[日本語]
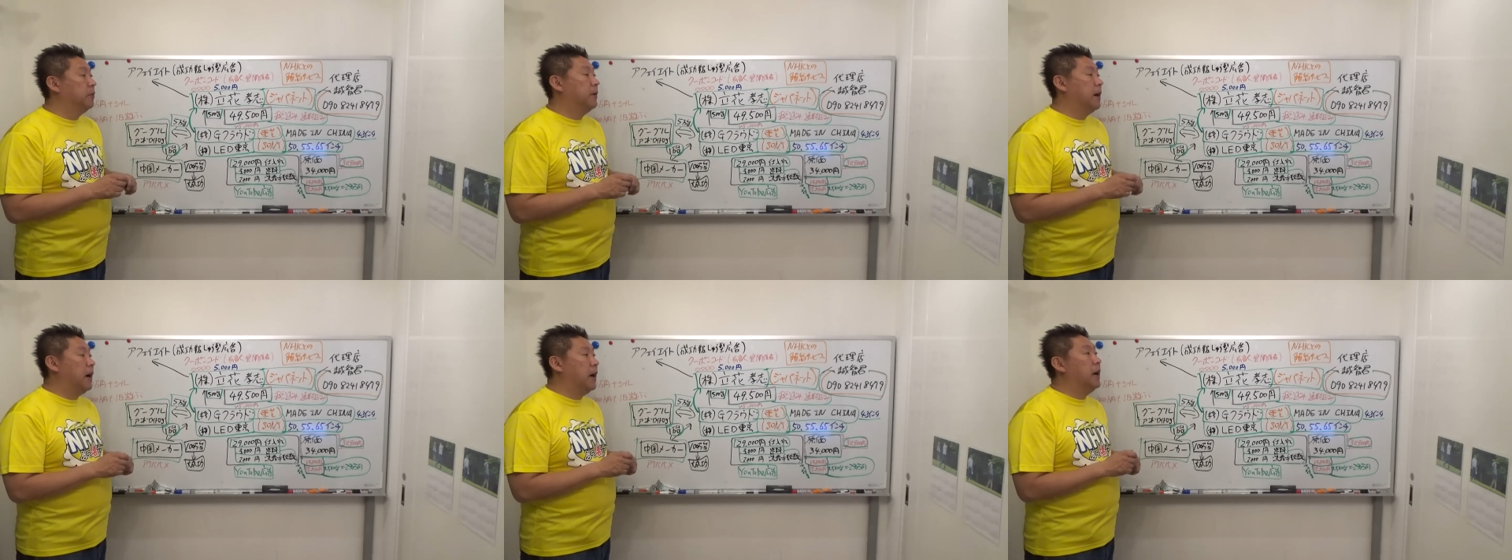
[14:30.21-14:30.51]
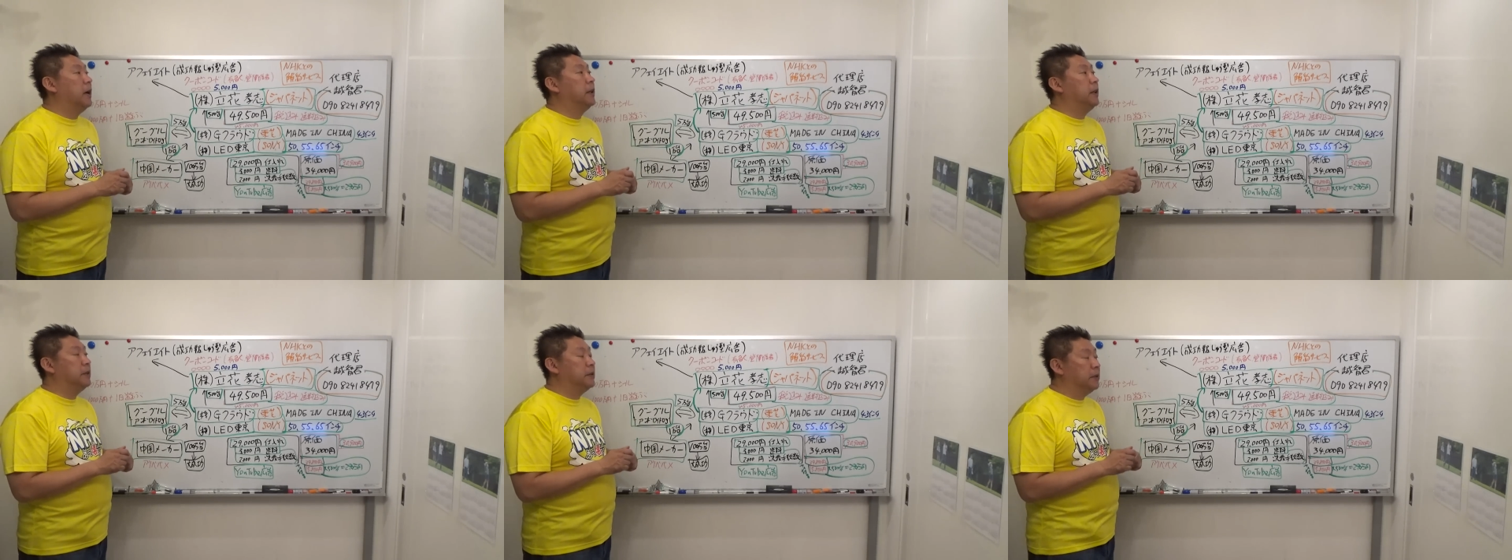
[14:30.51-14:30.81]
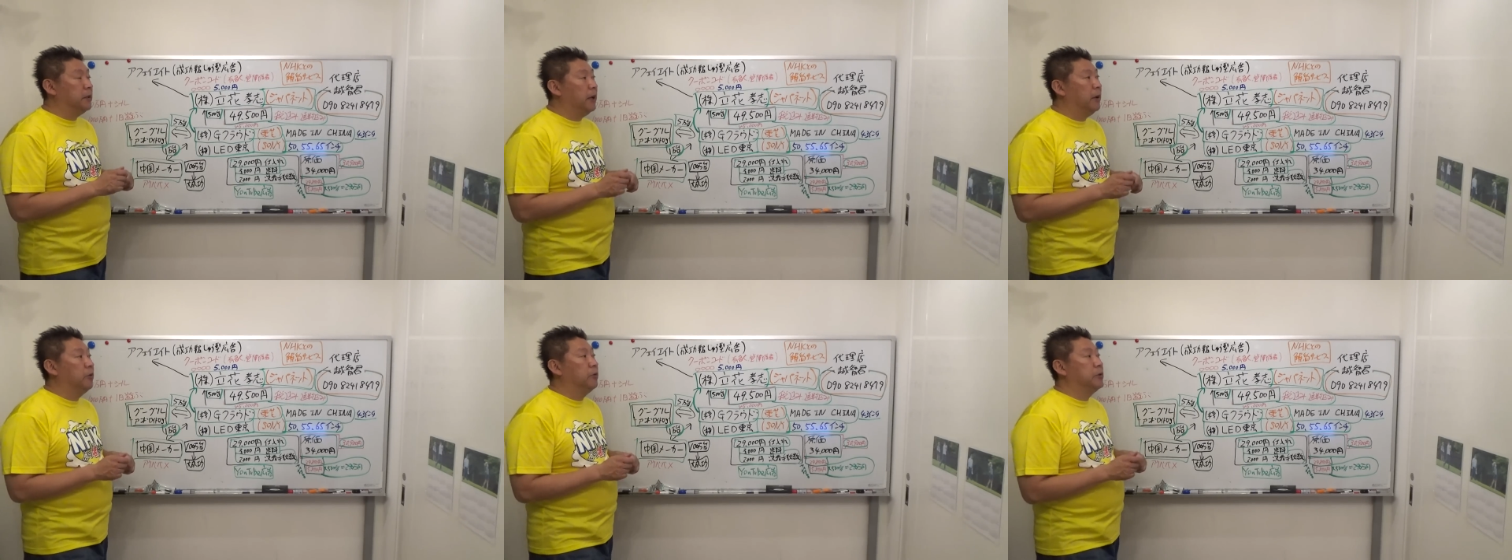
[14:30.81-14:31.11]
はです
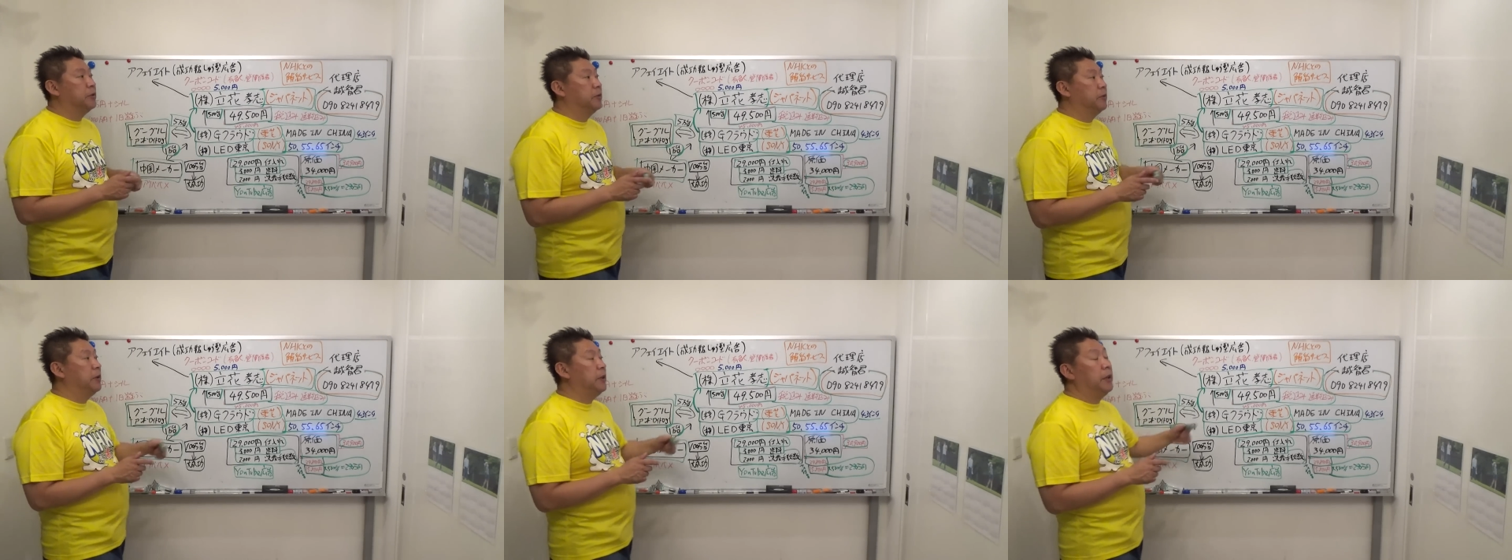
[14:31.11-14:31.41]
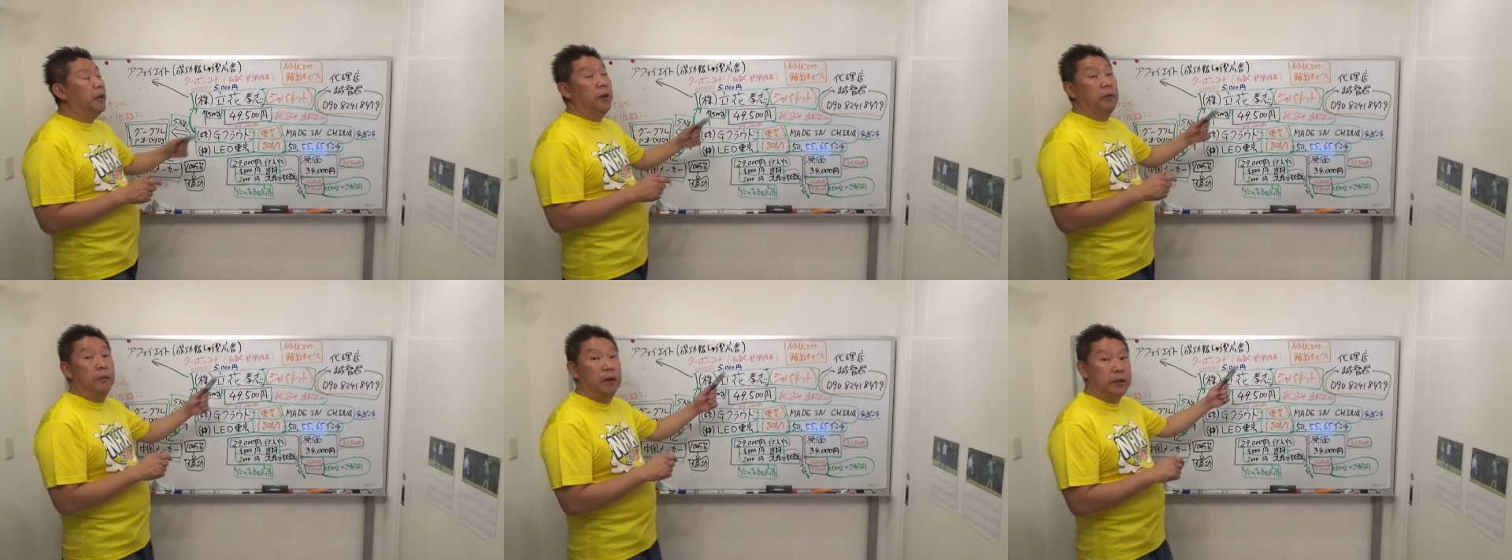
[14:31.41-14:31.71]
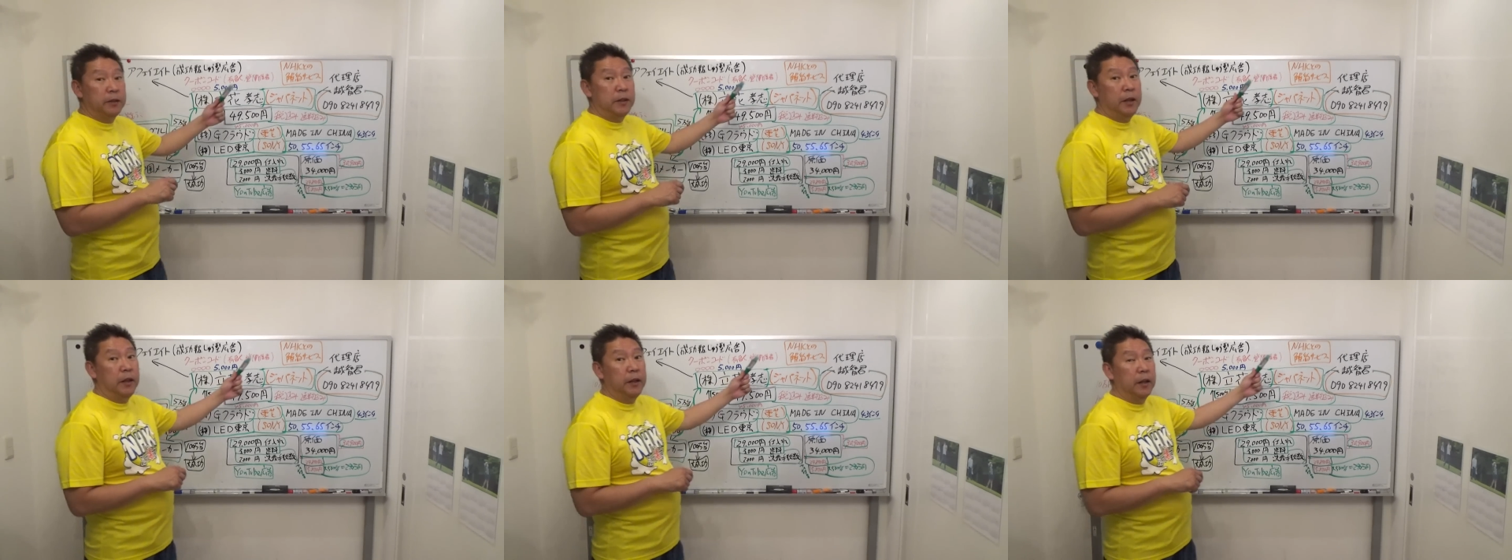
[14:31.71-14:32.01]
ね、越智くんに電
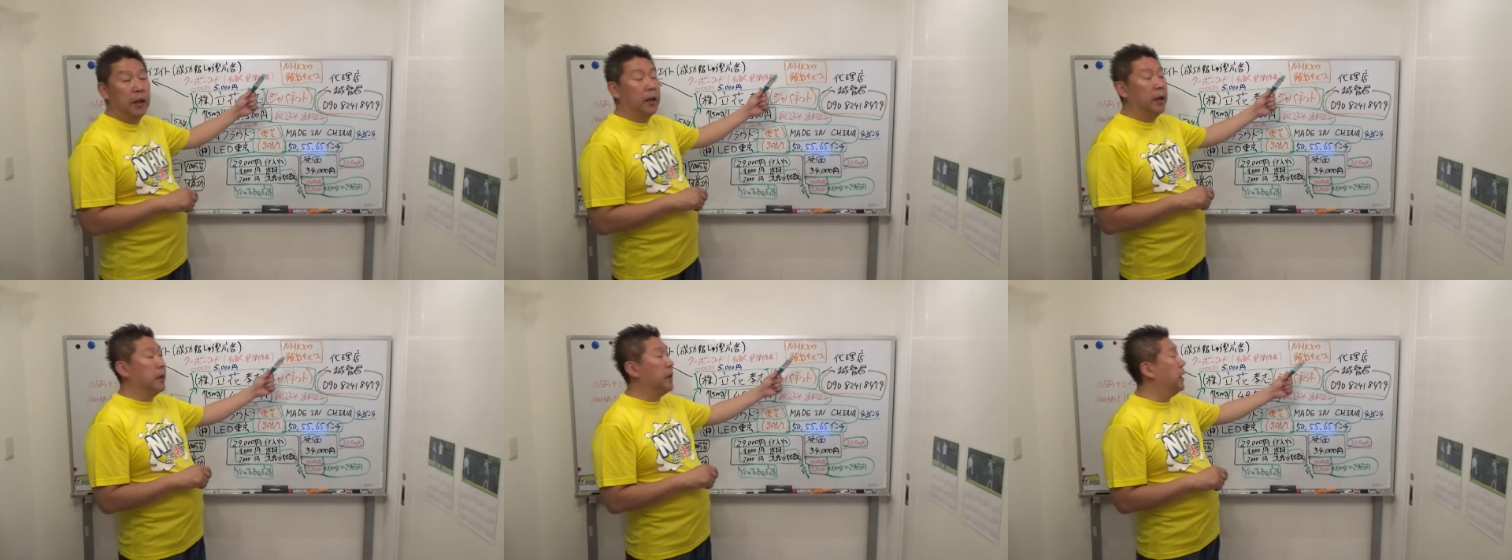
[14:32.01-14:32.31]
話していただ